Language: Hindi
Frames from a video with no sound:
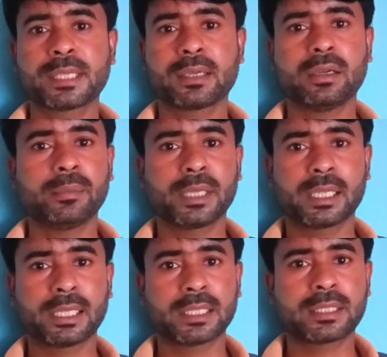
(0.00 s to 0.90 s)
से कम
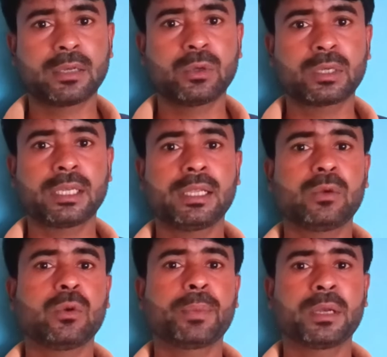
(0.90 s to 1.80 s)
21 दिनों के लिए
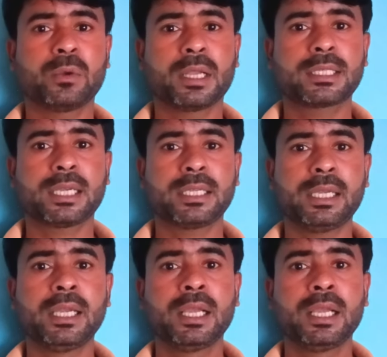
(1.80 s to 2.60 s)
ओपन होना चाहिए